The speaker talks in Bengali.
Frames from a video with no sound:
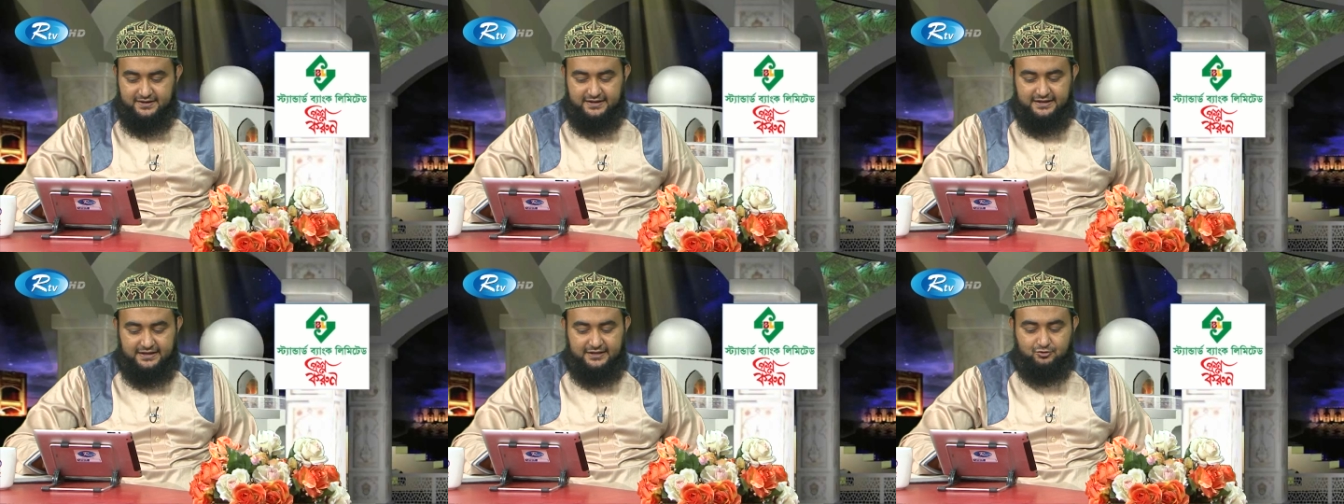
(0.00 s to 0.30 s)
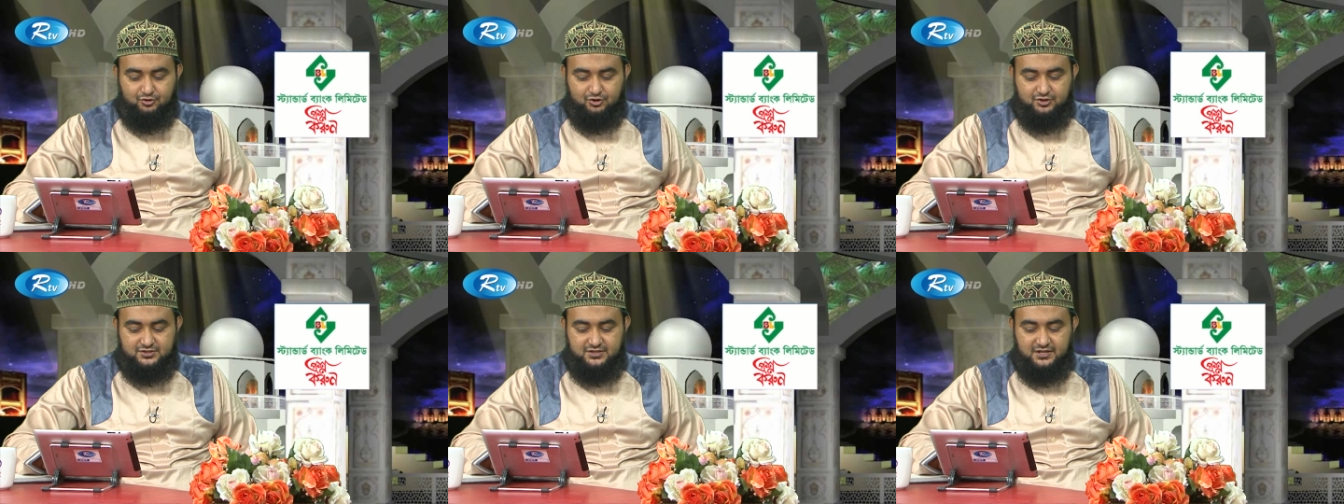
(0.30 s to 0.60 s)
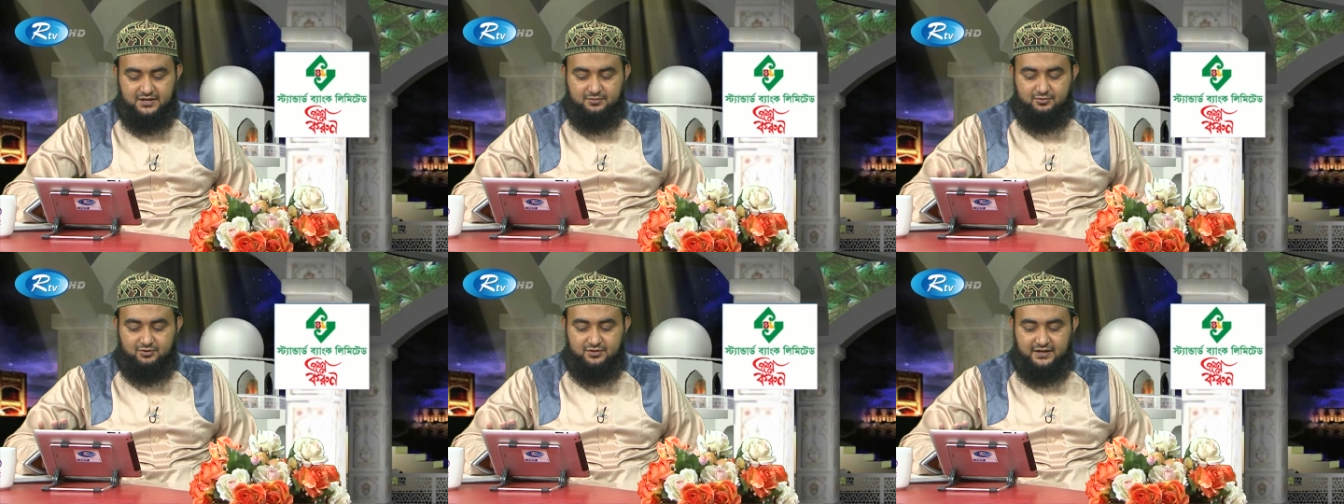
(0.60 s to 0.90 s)
এই দশ
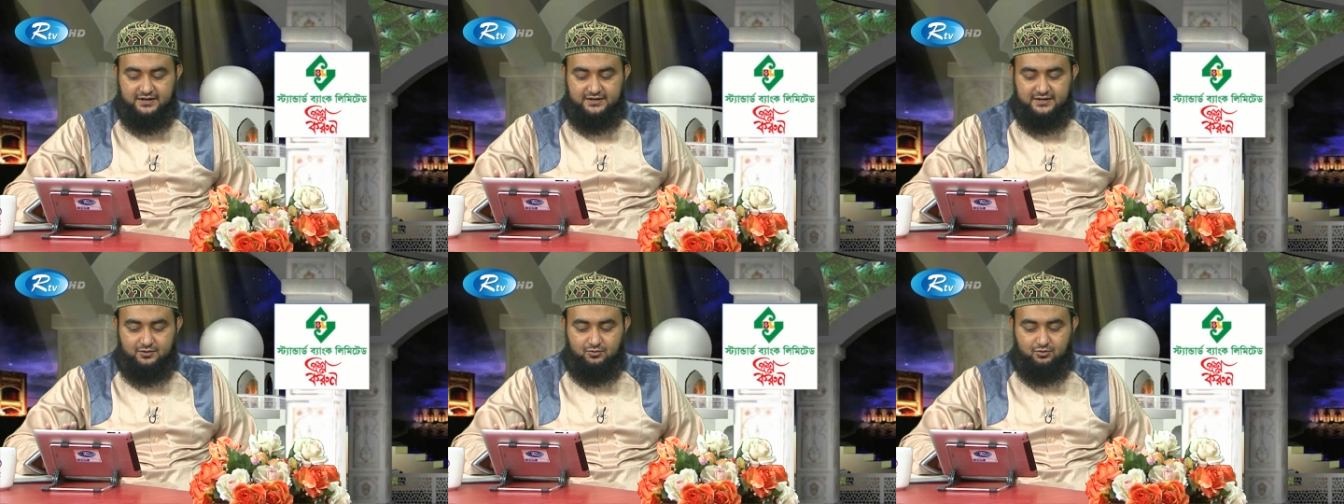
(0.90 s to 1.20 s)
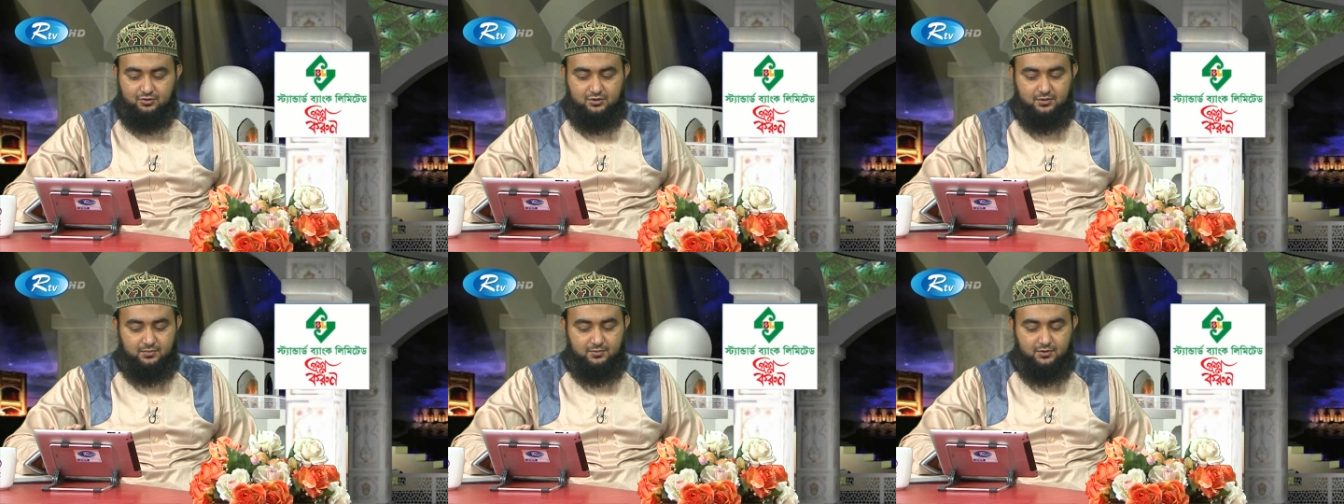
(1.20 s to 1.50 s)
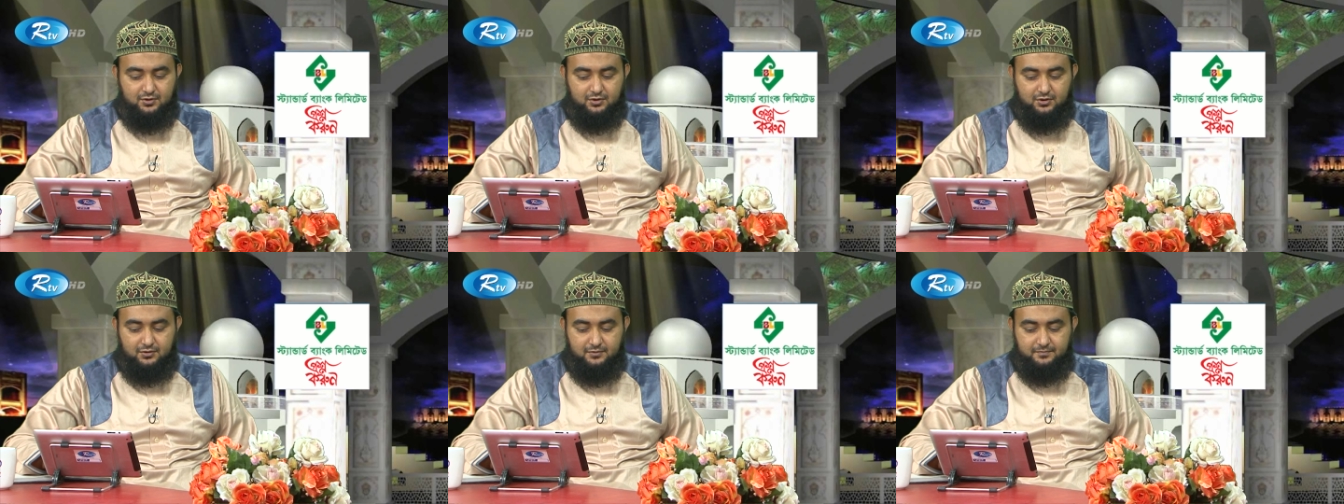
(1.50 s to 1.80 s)
দিনের মধ্যে একটি
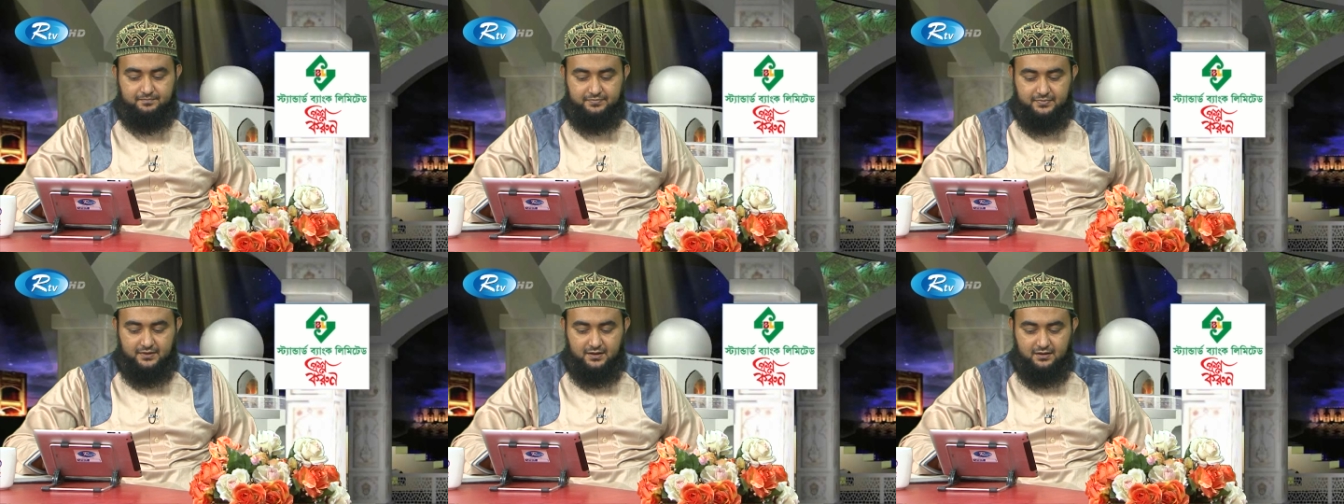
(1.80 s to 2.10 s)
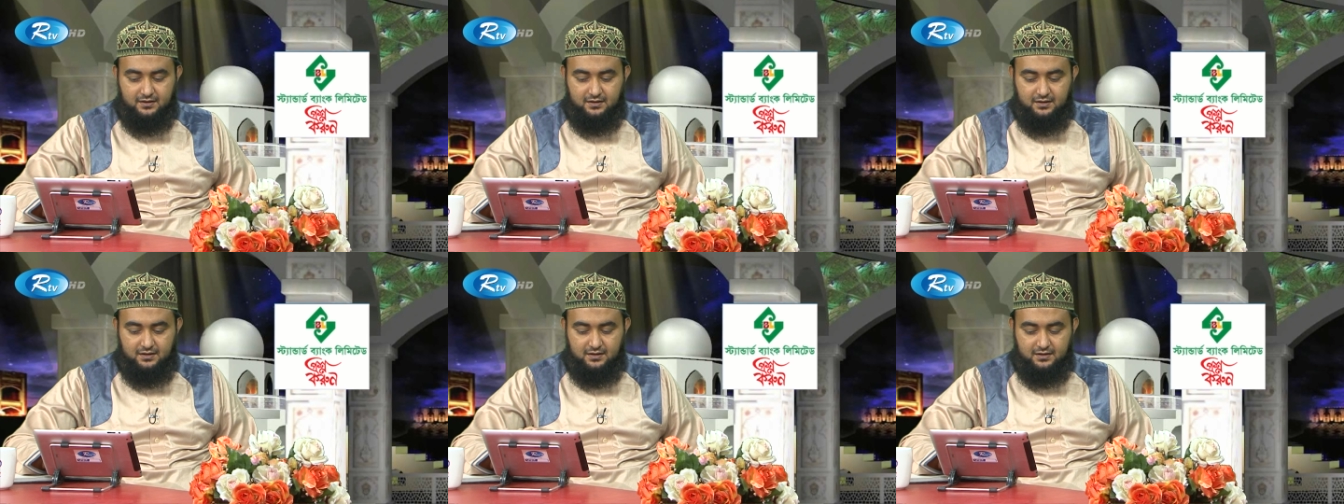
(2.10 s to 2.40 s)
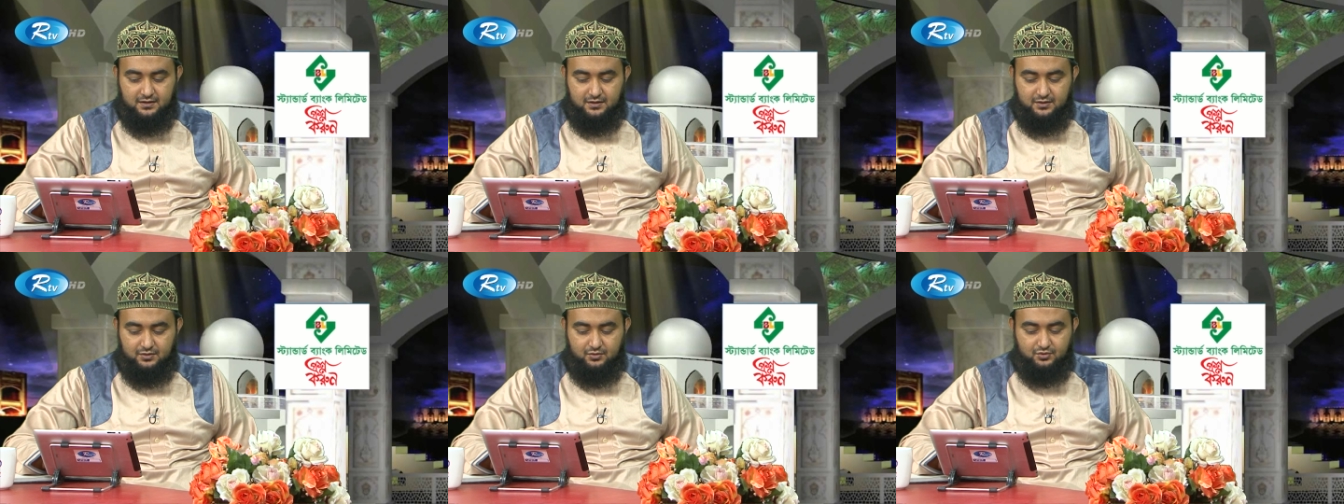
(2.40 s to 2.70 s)
গুরুত্বপূর্ণ
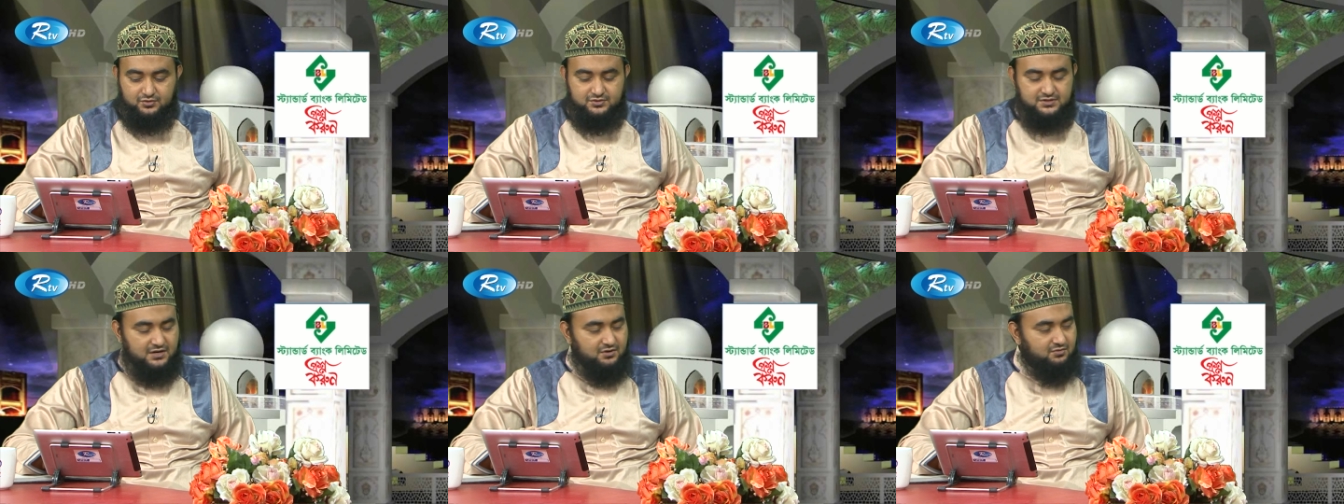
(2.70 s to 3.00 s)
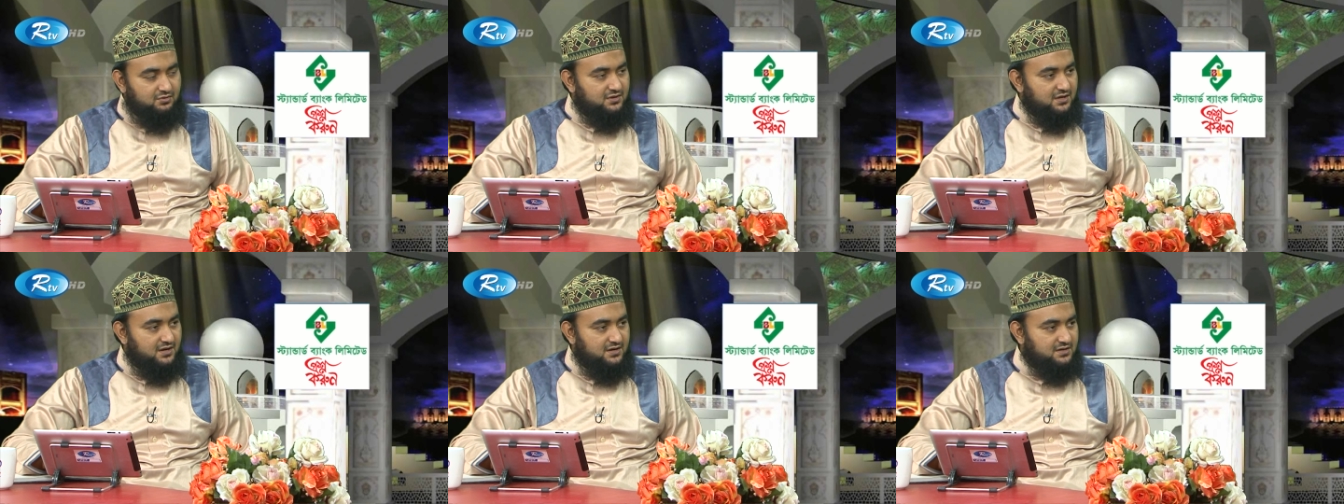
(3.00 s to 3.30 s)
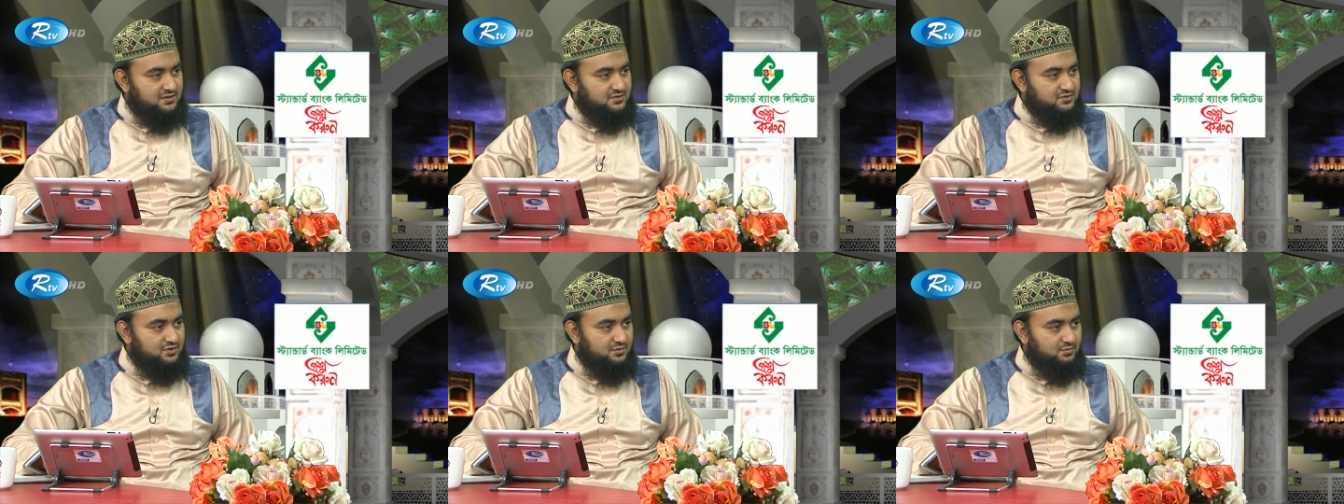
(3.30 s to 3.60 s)
রোজার কথা
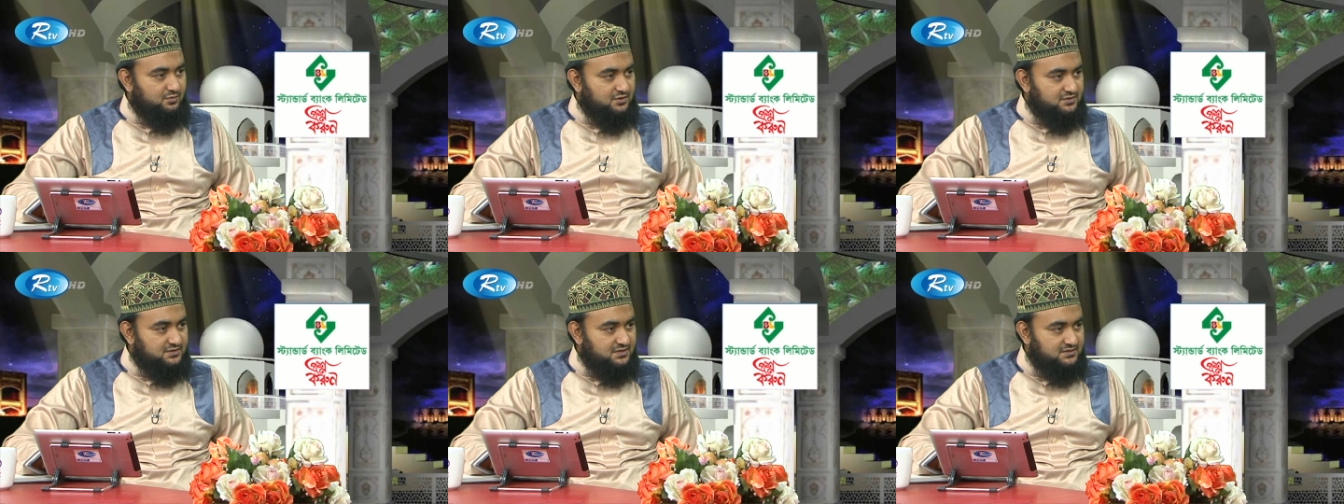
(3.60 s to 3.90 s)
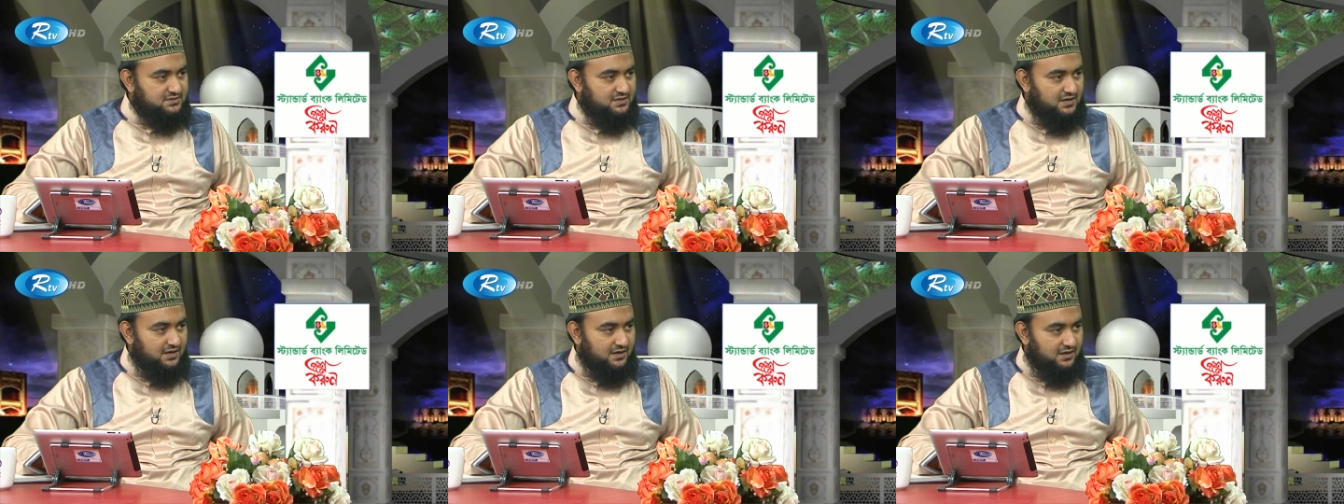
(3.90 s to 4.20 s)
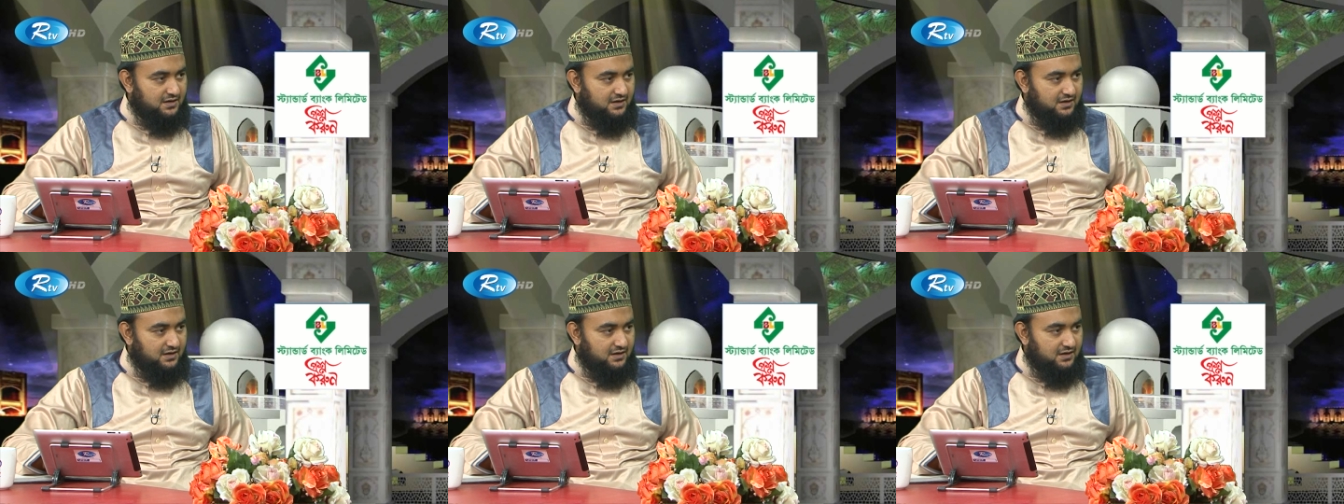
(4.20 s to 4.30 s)
আল্লাহ রসুল বলেছেন যা